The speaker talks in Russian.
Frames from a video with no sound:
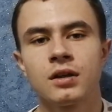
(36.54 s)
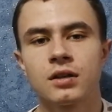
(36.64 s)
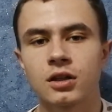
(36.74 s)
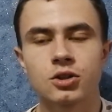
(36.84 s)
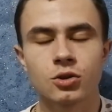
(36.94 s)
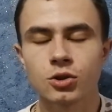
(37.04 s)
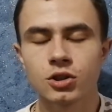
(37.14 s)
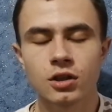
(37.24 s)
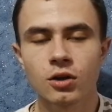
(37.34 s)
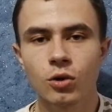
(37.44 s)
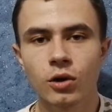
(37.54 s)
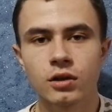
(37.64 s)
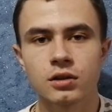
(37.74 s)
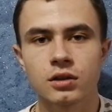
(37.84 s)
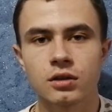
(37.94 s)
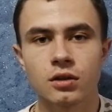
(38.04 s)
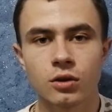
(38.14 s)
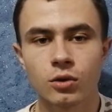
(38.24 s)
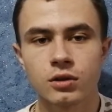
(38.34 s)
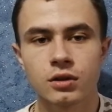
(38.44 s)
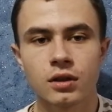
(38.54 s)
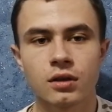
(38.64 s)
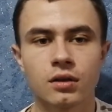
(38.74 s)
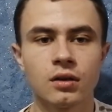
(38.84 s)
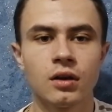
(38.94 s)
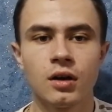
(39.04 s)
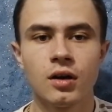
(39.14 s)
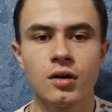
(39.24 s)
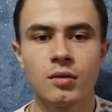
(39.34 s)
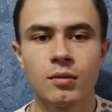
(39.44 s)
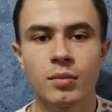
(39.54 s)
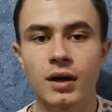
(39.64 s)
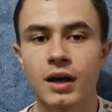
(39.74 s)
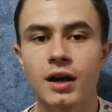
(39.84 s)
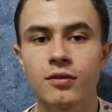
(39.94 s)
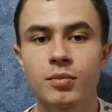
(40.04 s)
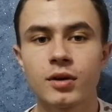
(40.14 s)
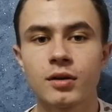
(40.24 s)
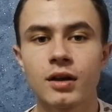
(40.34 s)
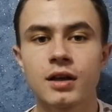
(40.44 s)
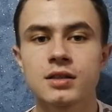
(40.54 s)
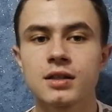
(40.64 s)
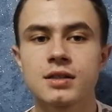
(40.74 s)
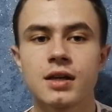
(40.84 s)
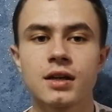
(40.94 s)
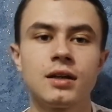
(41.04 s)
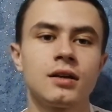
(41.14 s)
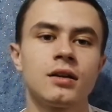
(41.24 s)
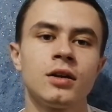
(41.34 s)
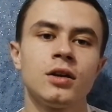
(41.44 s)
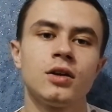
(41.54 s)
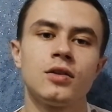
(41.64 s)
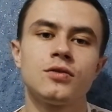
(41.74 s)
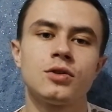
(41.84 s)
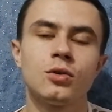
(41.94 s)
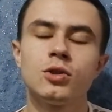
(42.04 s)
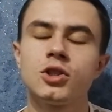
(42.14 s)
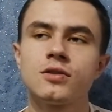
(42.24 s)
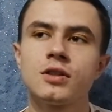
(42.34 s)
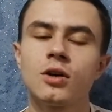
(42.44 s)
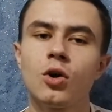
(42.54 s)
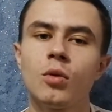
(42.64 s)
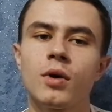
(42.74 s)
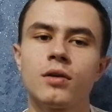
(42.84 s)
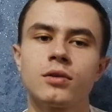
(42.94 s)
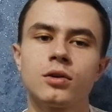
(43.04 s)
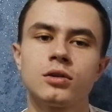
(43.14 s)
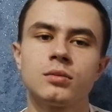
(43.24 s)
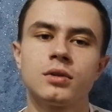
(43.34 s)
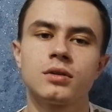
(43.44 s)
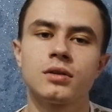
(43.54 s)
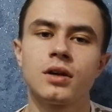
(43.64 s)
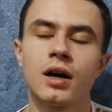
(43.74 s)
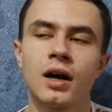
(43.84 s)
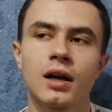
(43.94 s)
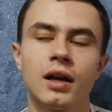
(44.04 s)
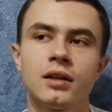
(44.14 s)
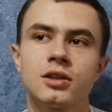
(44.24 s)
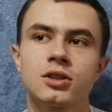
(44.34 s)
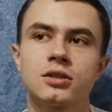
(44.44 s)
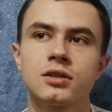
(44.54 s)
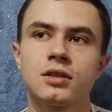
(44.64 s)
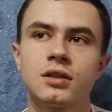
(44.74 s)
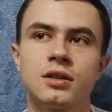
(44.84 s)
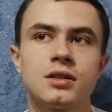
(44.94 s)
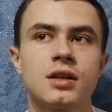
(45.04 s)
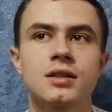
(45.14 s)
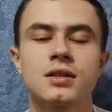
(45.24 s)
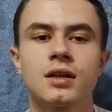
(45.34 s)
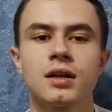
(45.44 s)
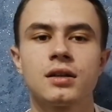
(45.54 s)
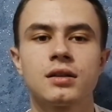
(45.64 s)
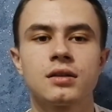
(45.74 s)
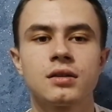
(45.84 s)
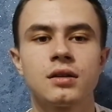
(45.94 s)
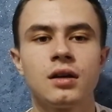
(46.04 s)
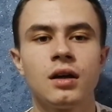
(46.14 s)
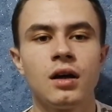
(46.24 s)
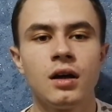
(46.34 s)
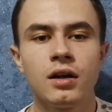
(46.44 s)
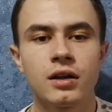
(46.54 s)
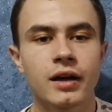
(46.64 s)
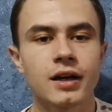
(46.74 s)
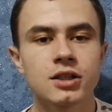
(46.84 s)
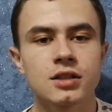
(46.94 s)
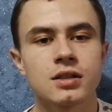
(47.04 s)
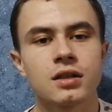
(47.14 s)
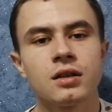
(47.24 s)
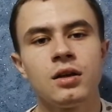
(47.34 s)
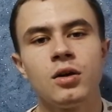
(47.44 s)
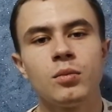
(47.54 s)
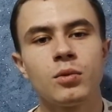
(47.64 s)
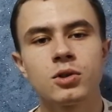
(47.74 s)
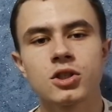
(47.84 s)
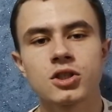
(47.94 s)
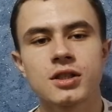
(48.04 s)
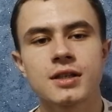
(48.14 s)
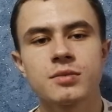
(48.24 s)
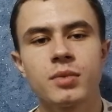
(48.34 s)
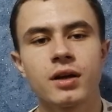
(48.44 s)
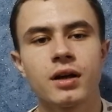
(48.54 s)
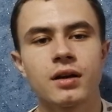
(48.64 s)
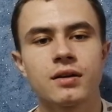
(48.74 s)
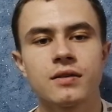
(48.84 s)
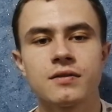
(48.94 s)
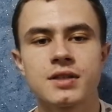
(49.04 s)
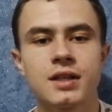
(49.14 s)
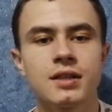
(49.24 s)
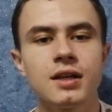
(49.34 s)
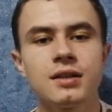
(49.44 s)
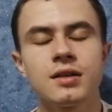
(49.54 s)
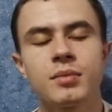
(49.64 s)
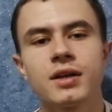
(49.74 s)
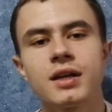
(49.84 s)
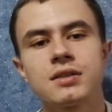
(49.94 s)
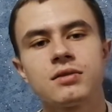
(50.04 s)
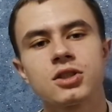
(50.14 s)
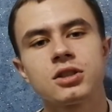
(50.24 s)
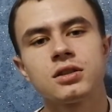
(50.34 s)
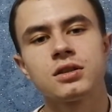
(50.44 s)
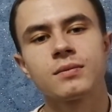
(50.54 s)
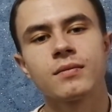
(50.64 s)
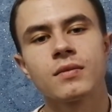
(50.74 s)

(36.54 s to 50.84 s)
Так что же такое ты, Родина? Поля в перелесках зари, все очень знакомое вроде бы, а глянешь, и сердце горит. И кажется, можешь с разбега взлететь, не боясь вышины,